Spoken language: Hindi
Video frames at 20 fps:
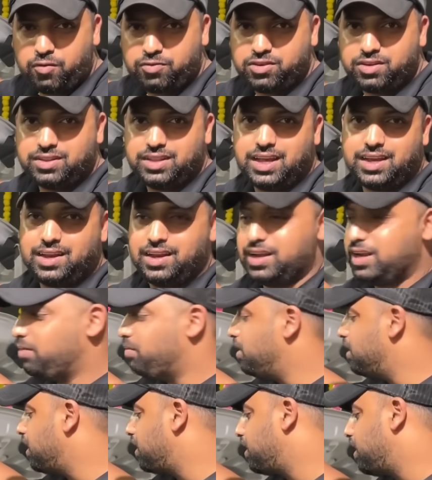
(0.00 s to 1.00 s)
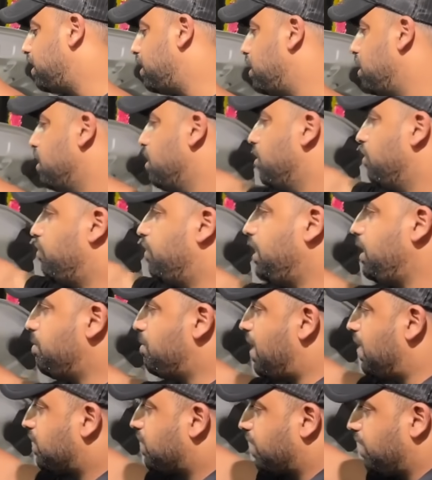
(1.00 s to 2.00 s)
ऑप्शन देखने के लिए मिल जाता है वहीं
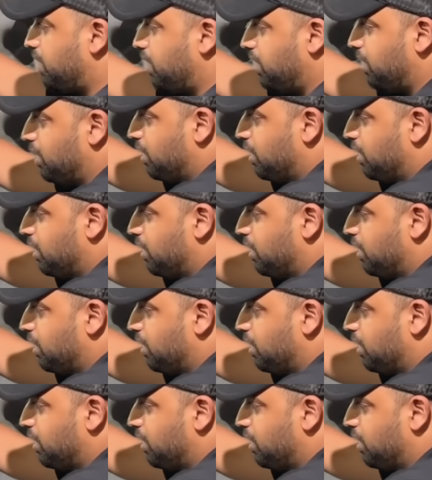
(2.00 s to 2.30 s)
बात करें